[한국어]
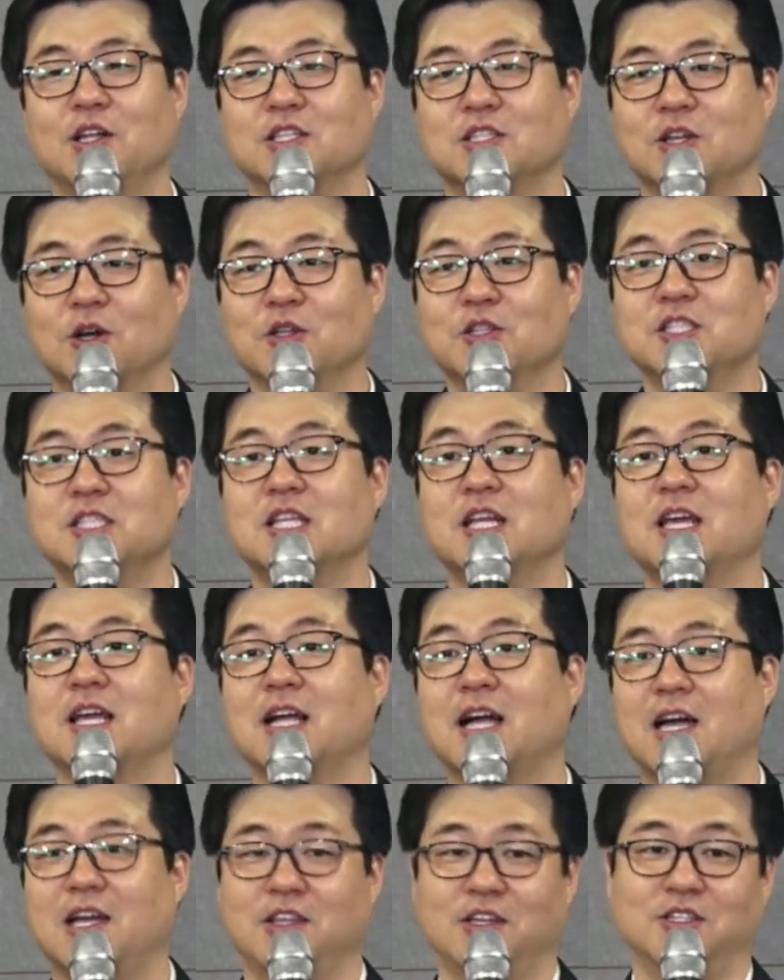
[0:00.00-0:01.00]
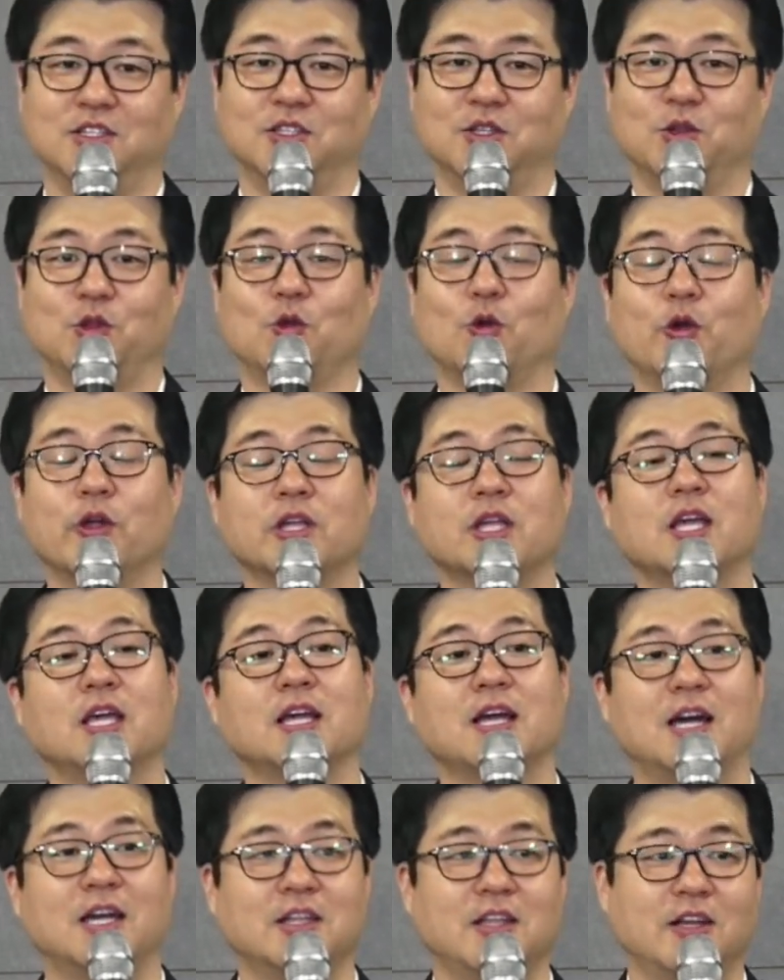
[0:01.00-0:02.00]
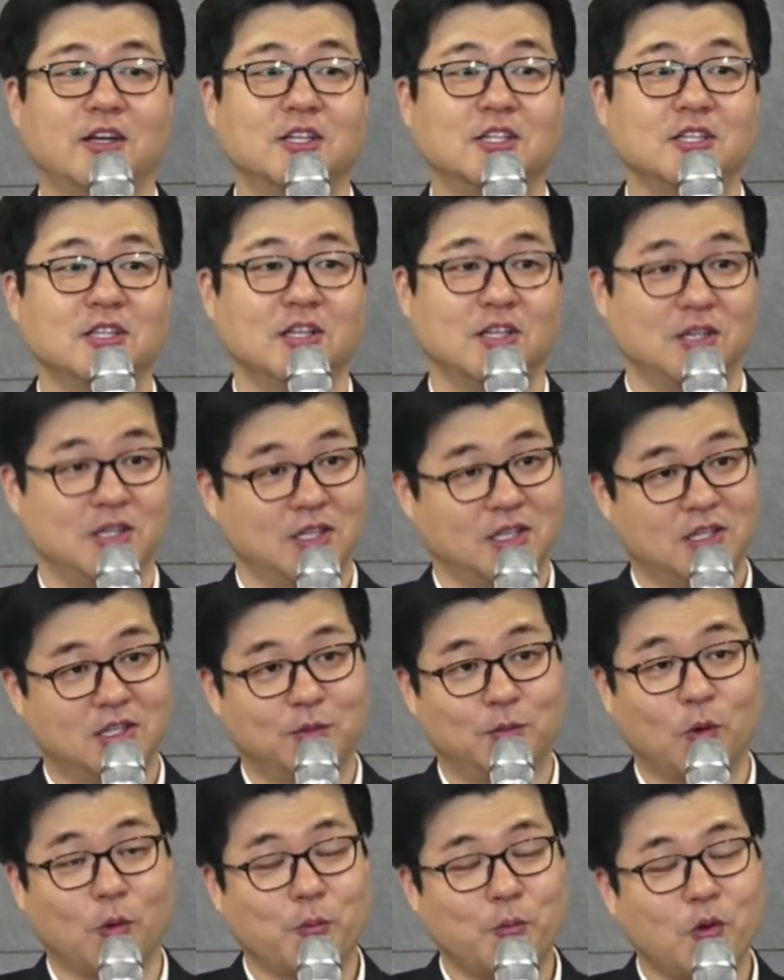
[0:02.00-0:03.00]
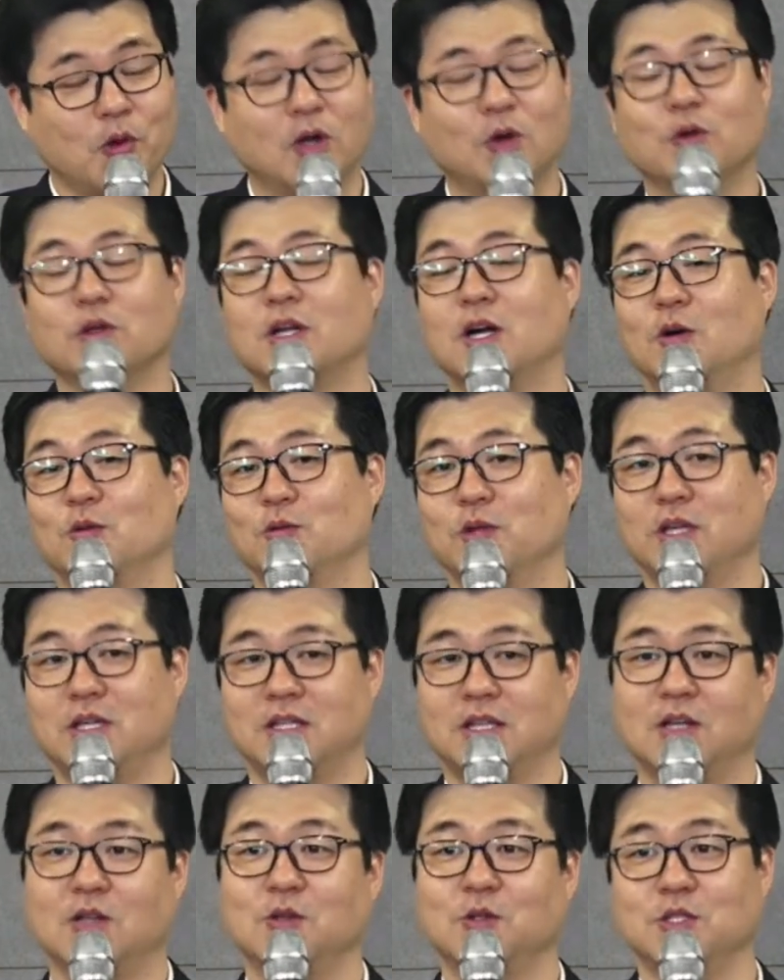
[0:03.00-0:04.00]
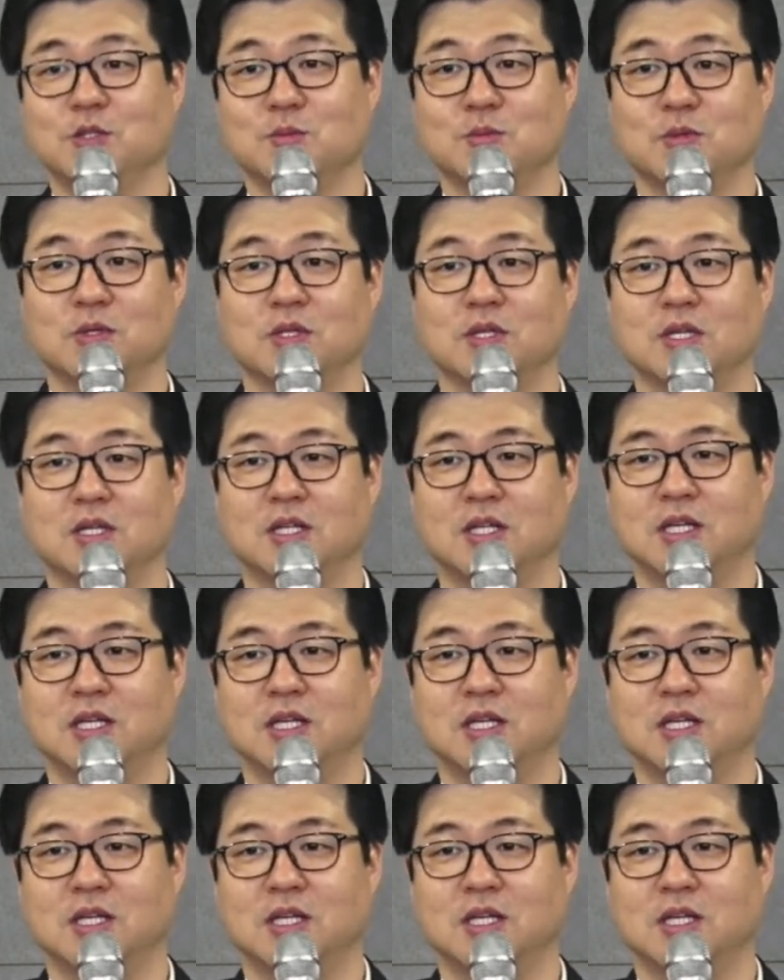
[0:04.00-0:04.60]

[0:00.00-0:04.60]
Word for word: 전진해 가야 되는 노력해 가야 되는 그런 목표가 우리 가운데 있다는 것입니다.